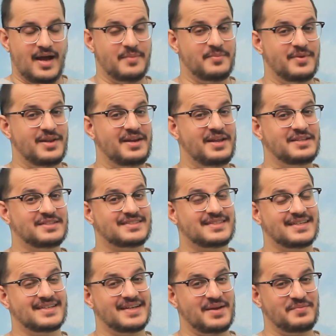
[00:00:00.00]
आमना ने
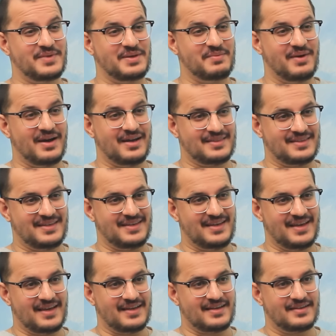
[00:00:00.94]
इंस्टाग्राम की बात
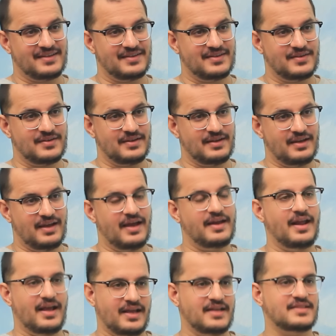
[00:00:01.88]
की है जी
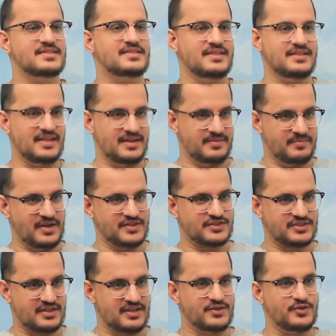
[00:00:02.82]
एंड आई कैन सी दैट
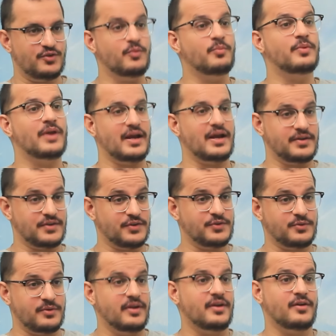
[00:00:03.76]
माशाल्लाह यू आर ब्राइटर
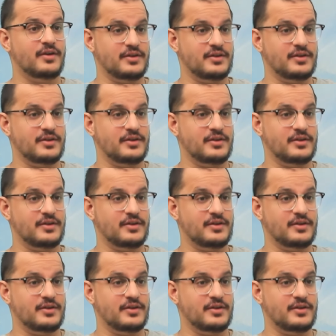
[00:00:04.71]
टुडे